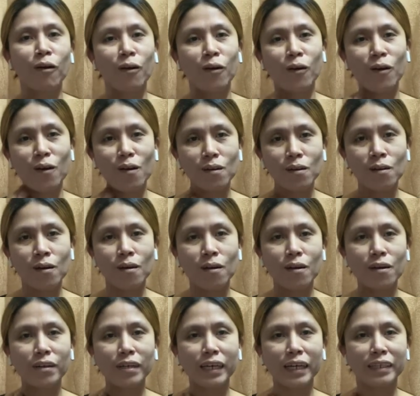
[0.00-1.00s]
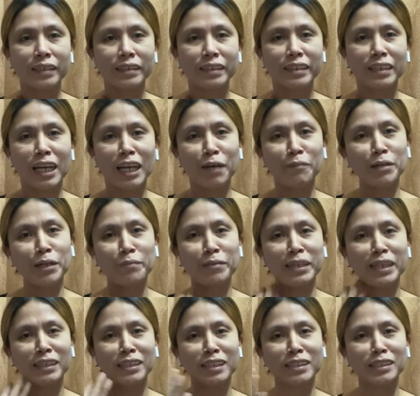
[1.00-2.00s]
Hong Kong and then alam naman
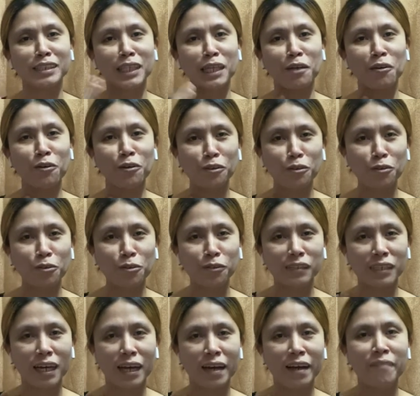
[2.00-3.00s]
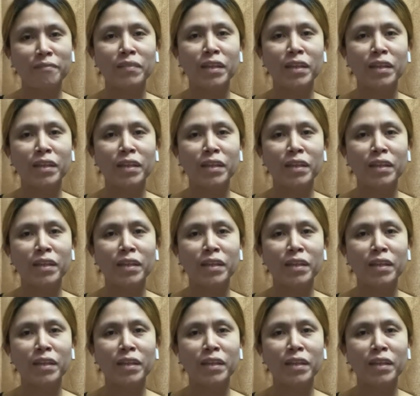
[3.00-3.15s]
natin sa Hong Kong na